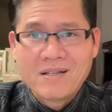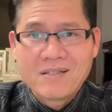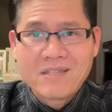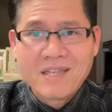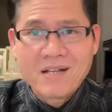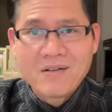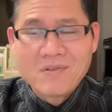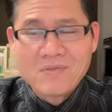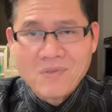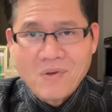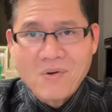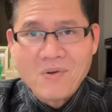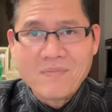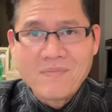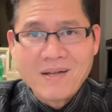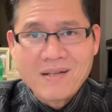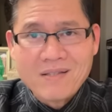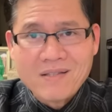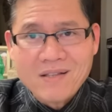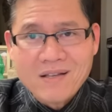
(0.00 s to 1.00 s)
tiền của tôi
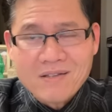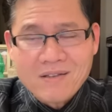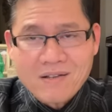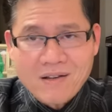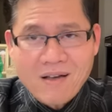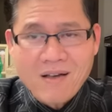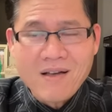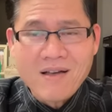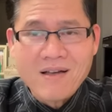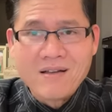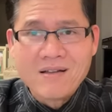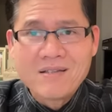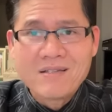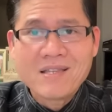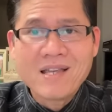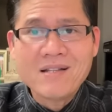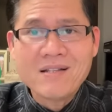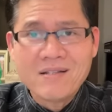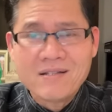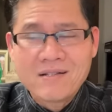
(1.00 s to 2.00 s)
mà đưa cho nó
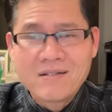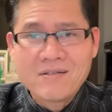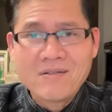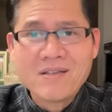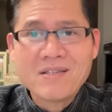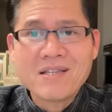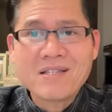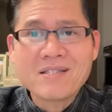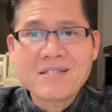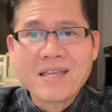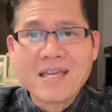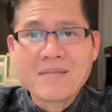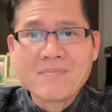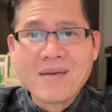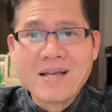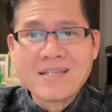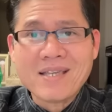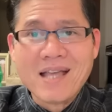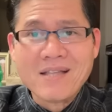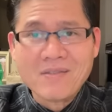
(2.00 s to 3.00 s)
xin nó xin tiền
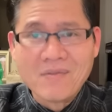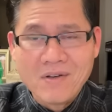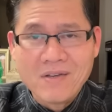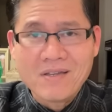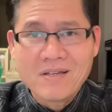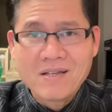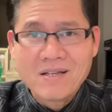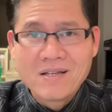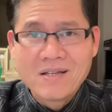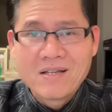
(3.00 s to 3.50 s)
bà xã tôi